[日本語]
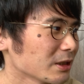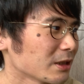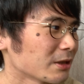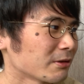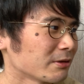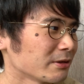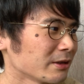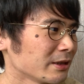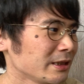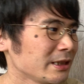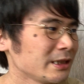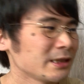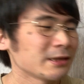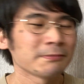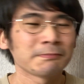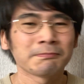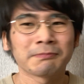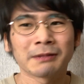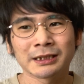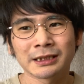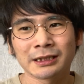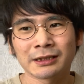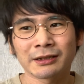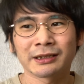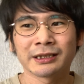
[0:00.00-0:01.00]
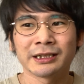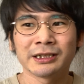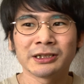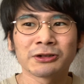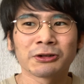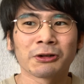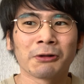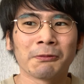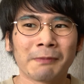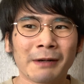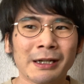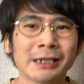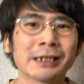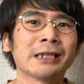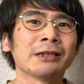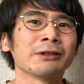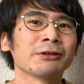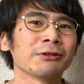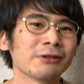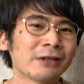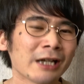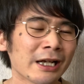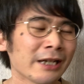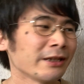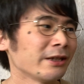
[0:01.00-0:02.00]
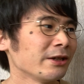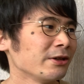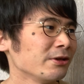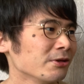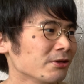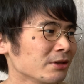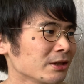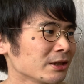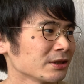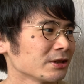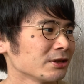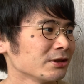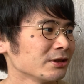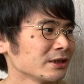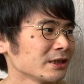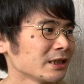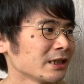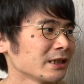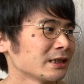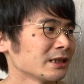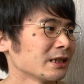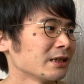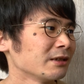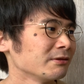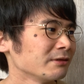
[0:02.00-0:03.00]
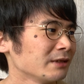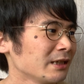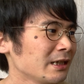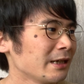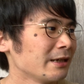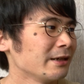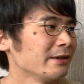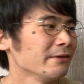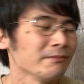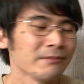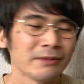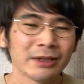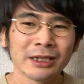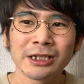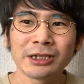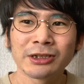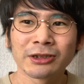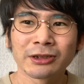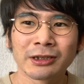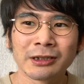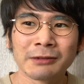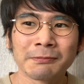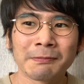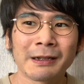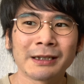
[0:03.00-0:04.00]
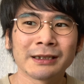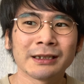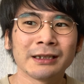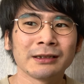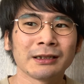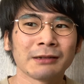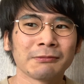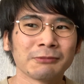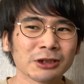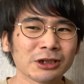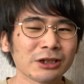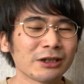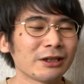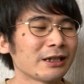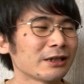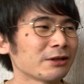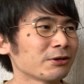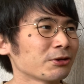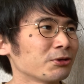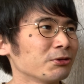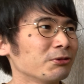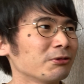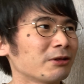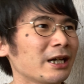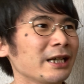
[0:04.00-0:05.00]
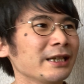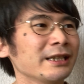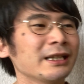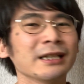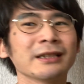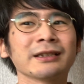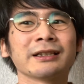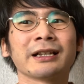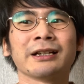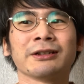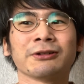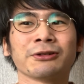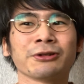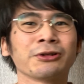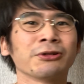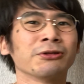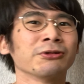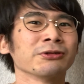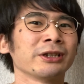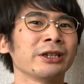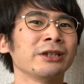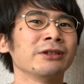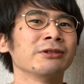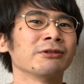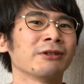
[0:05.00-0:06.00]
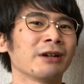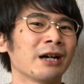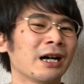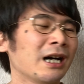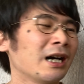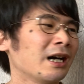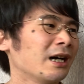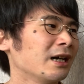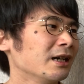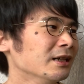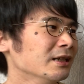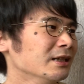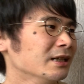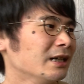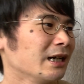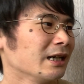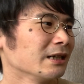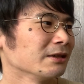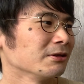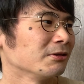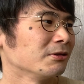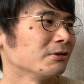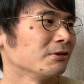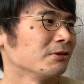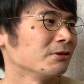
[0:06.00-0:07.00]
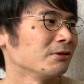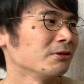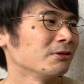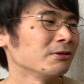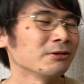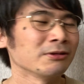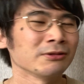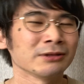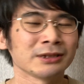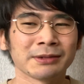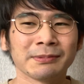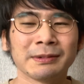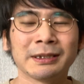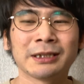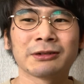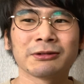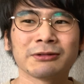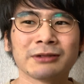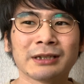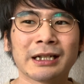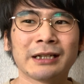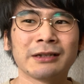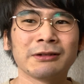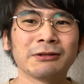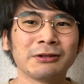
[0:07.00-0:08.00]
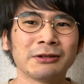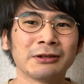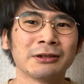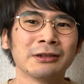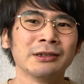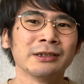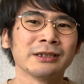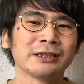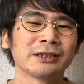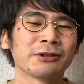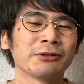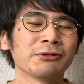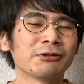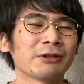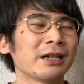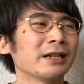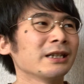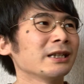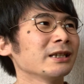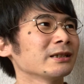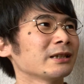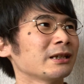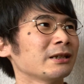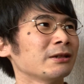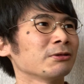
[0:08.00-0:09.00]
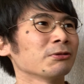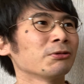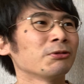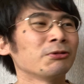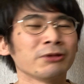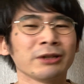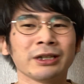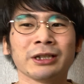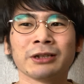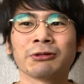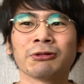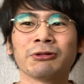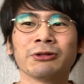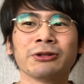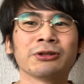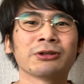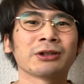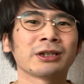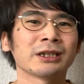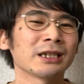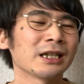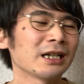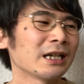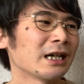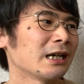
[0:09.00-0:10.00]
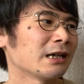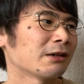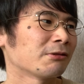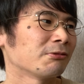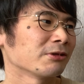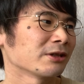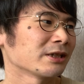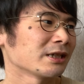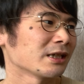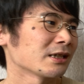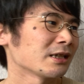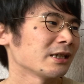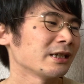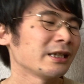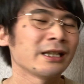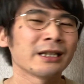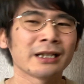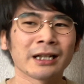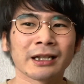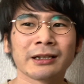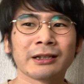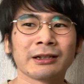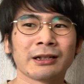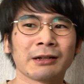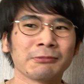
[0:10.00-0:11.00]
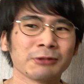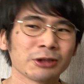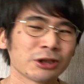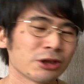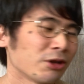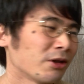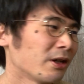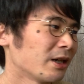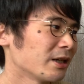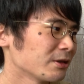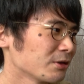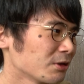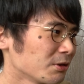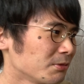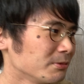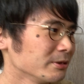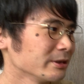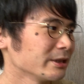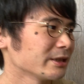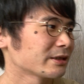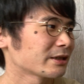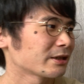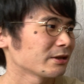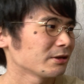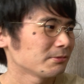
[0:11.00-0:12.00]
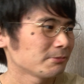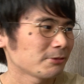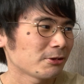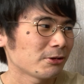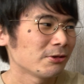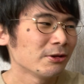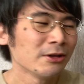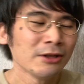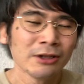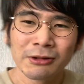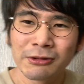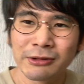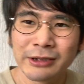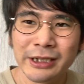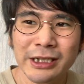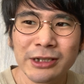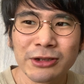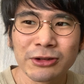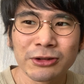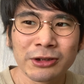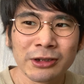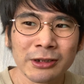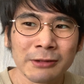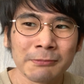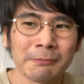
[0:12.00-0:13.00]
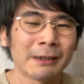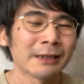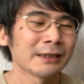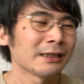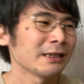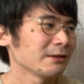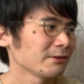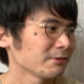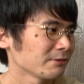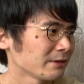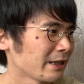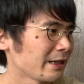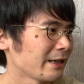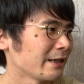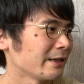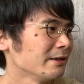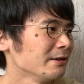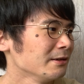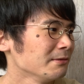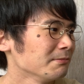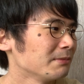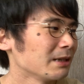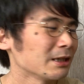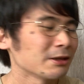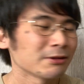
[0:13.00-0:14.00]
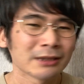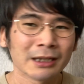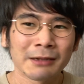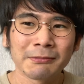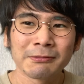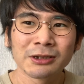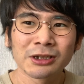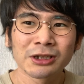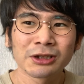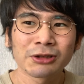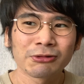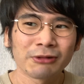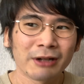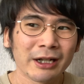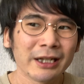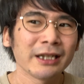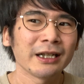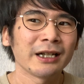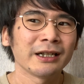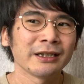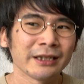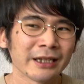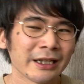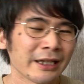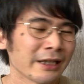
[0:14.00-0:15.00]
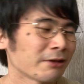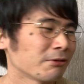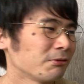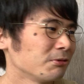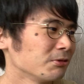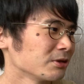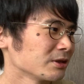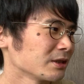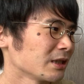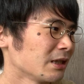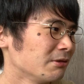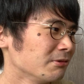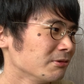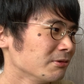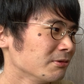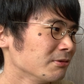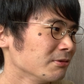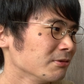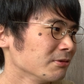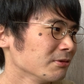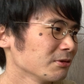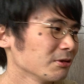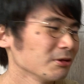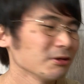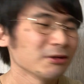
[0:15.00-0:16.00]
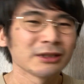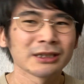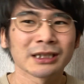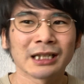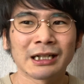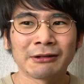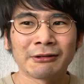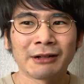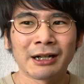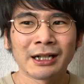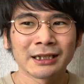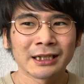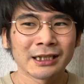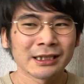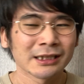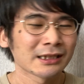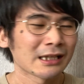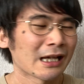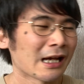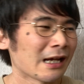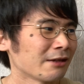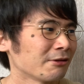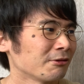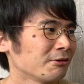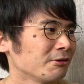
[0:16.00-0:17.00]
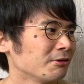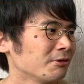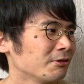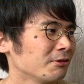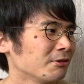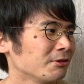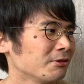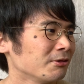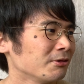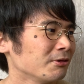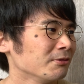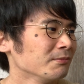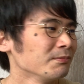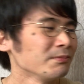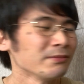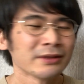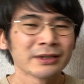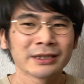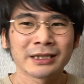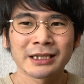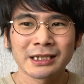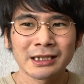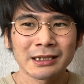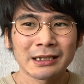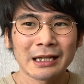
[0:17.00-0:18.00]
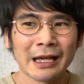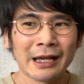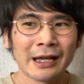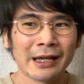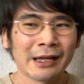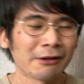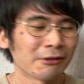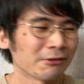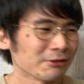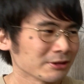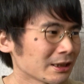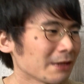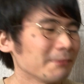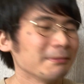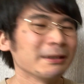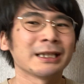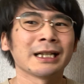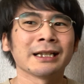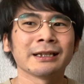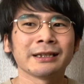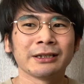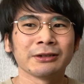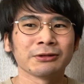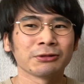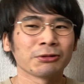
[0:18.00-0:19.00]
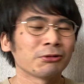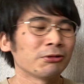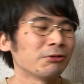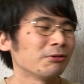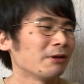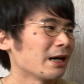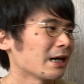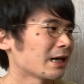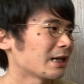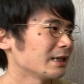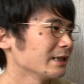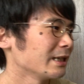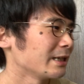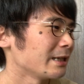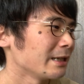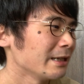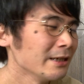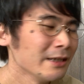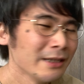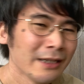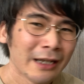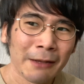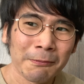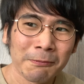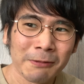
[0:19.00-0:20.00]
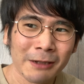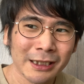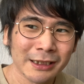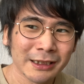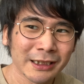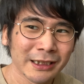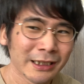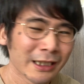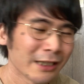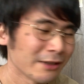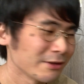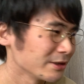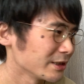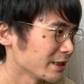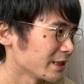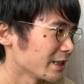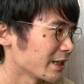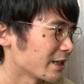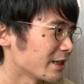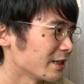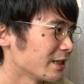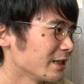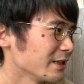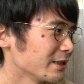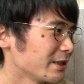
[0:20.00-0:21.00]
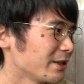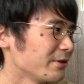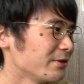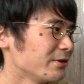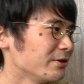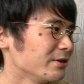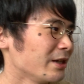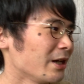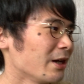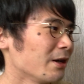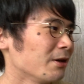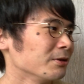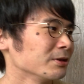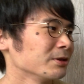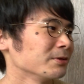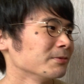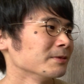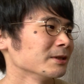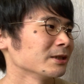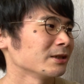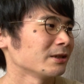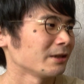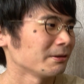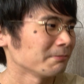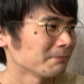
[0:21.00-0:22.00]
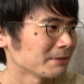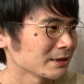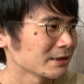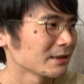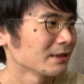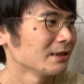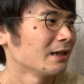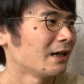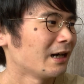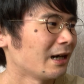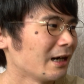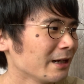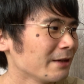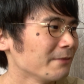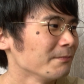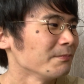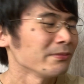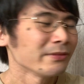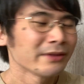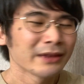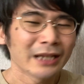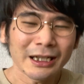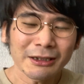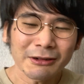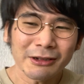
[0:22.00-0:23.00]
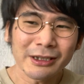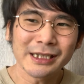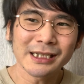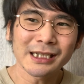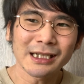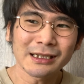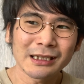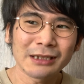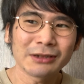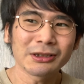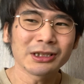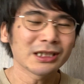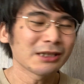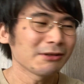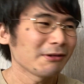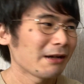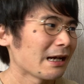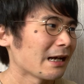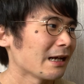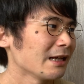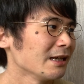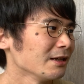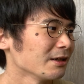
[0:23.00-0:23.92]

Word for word: 査とかで20%から25%ぐらいというような数字でしたので29%はもちろんあの業界団体の票っていうのが、あの自民党内の業界団体の党員党友の方がこう岸田さんにいたっていうのはもちろんあると思うんですけどもこれ29%で、まあ、あのダブルスコア以内で河野さんとの差を話す、あのーえー、収めたっていうところはかなりプラスになるんじゃないかなというふうに思っております。はい、であと岸田さんと私は